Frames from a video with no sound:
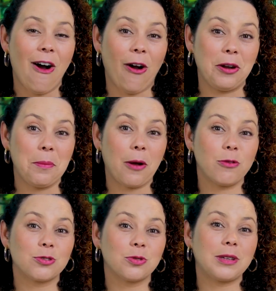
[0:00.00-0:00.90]
Olha, uma
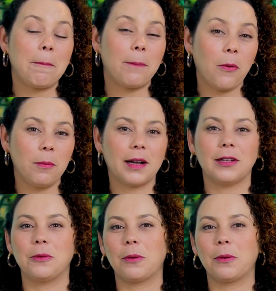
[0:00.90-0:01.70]
consulta pública do